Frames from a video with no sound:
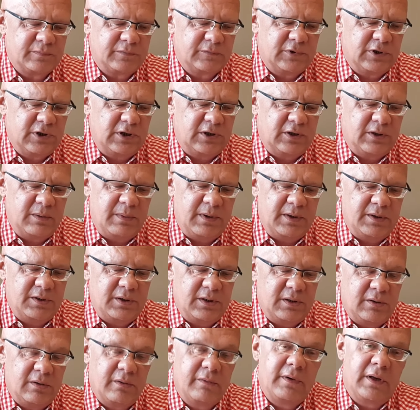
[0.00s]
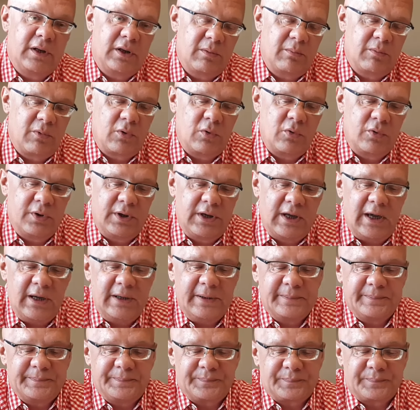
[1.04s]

czyli to będzie, no wiadomo, górniak.